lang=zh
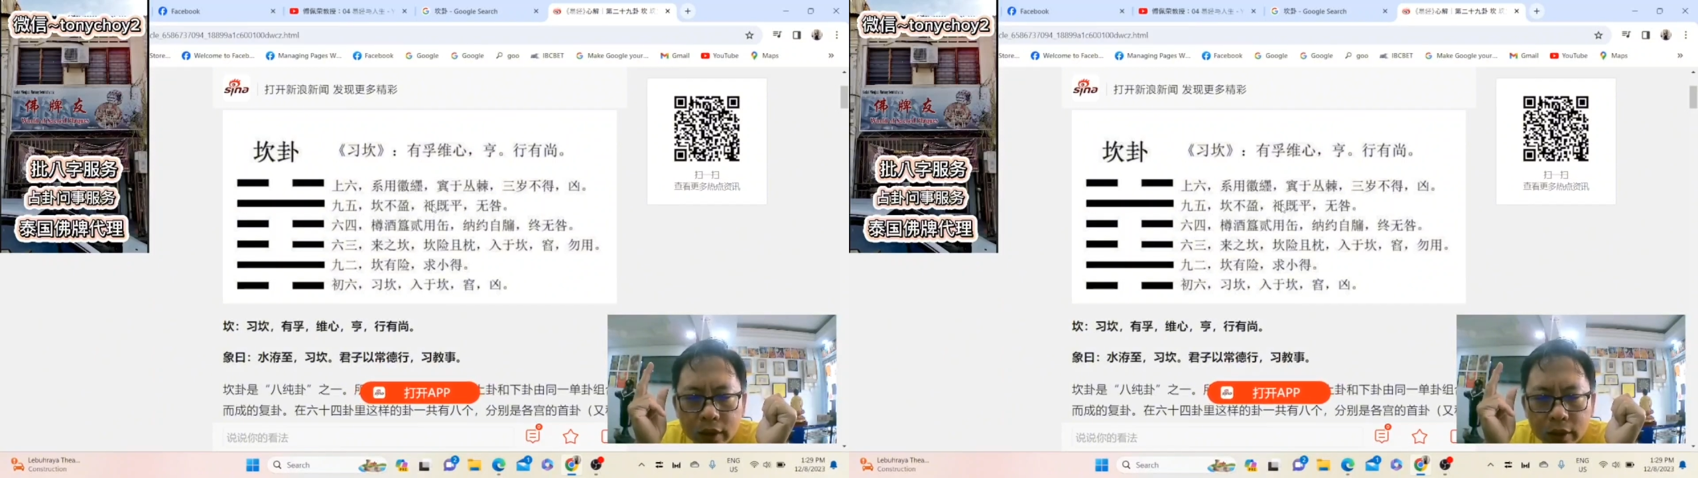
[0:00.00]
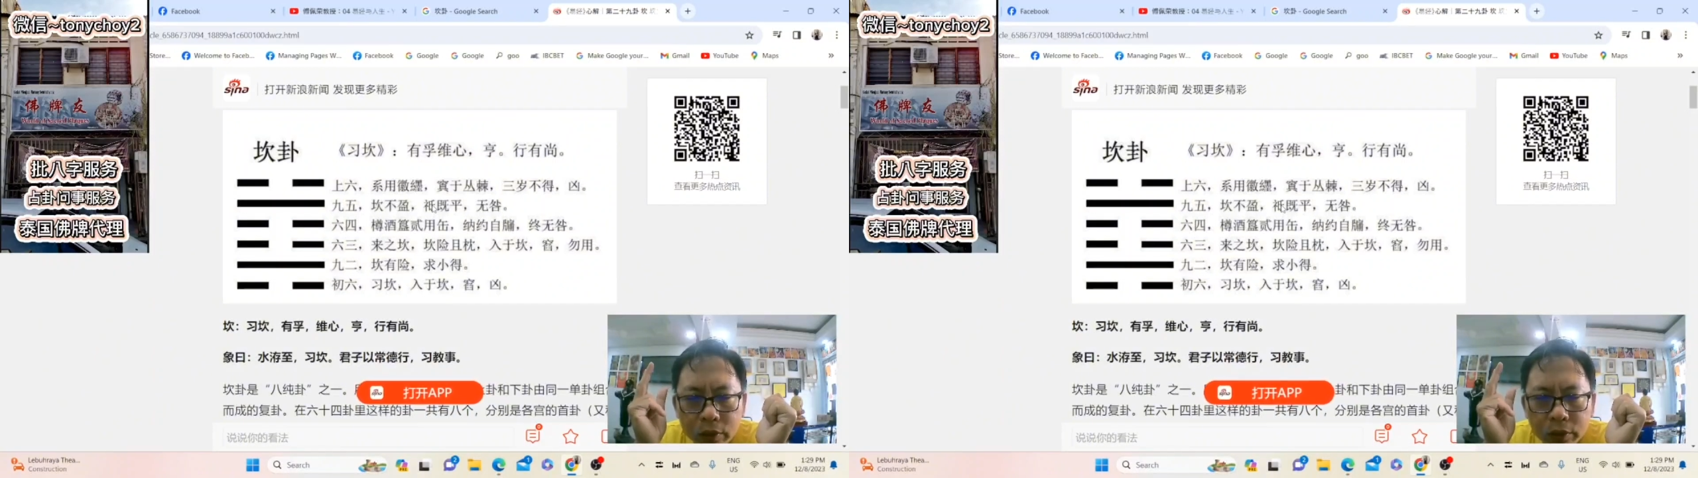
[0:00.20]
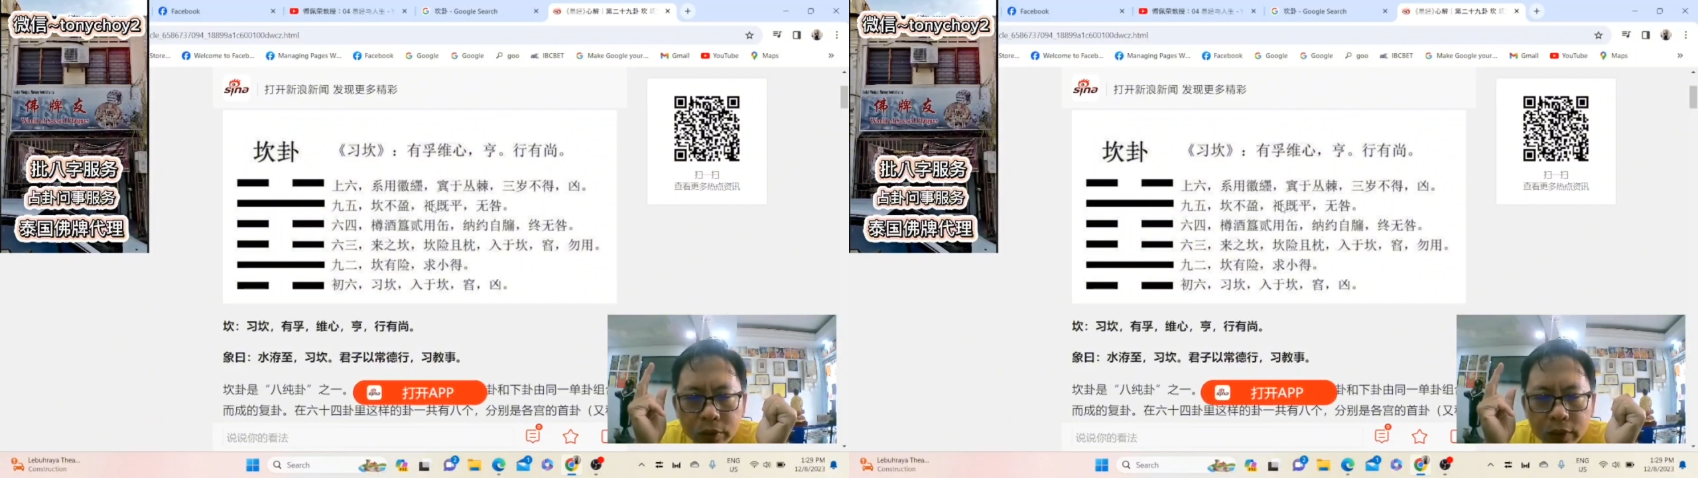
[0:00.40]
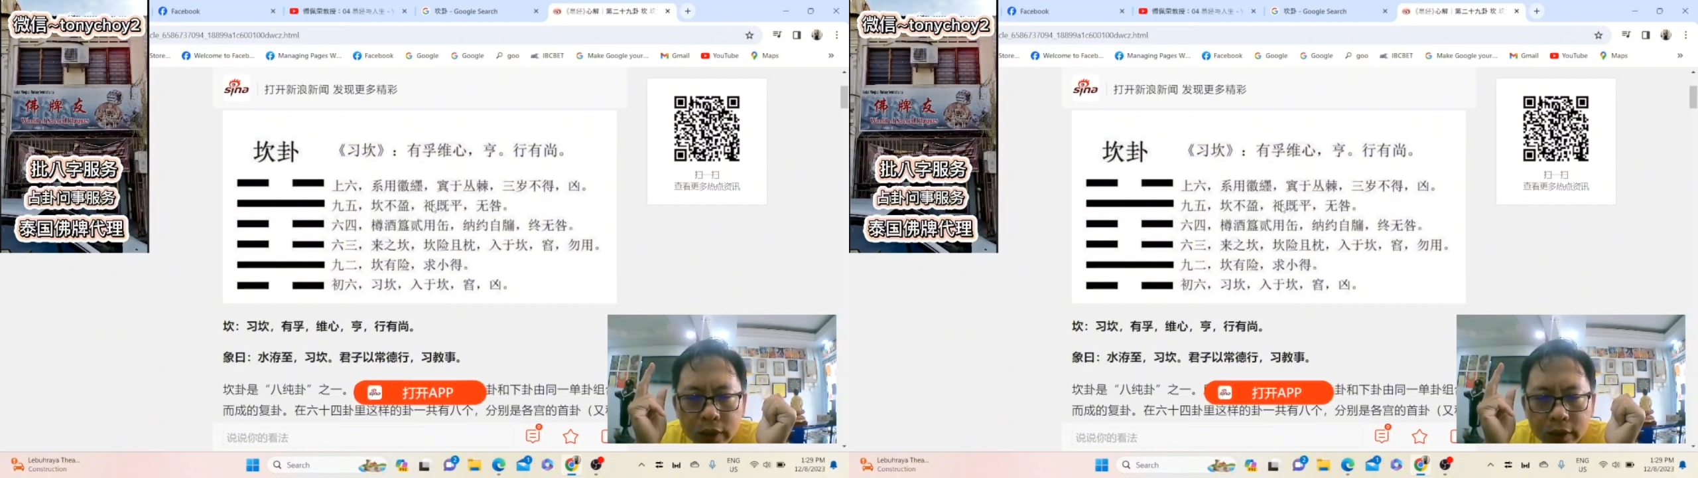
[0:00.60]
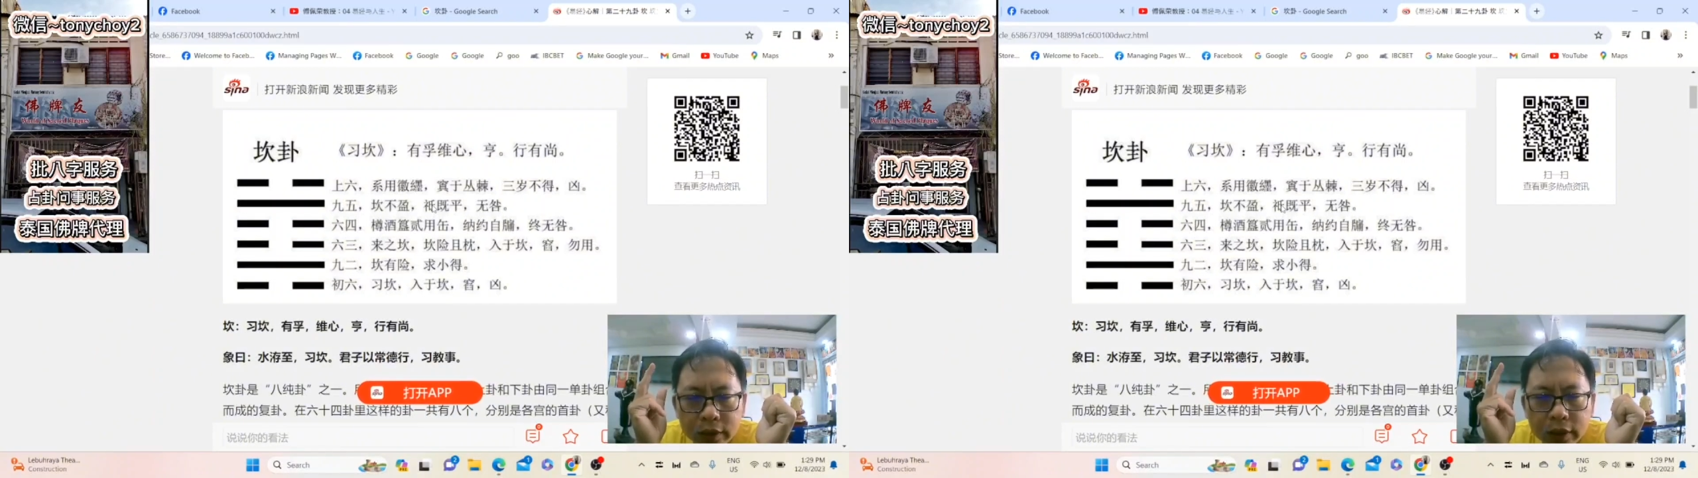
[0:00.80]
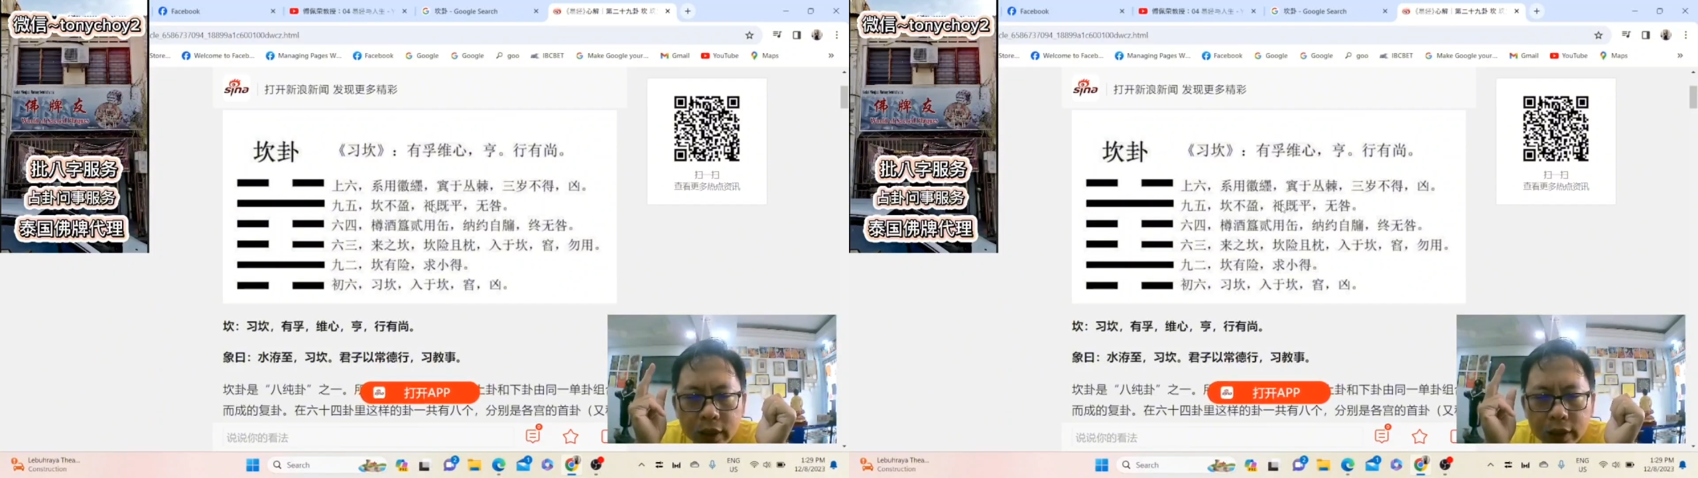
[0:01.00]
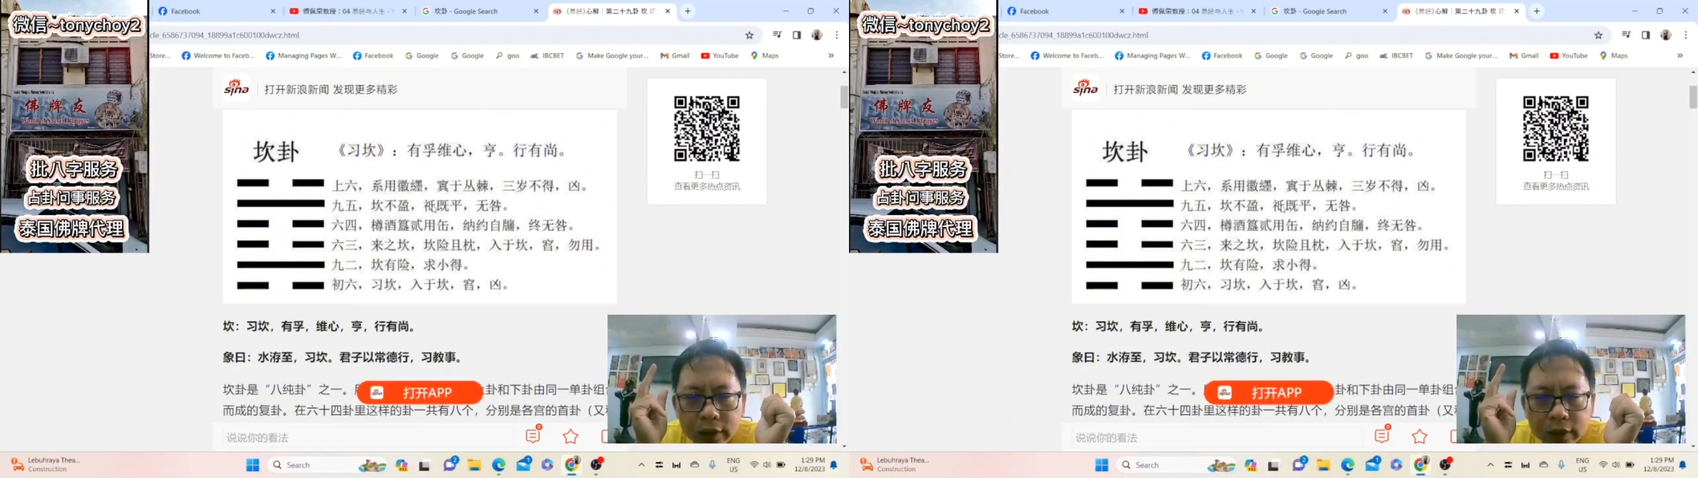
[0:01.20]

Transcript: 公用亨于天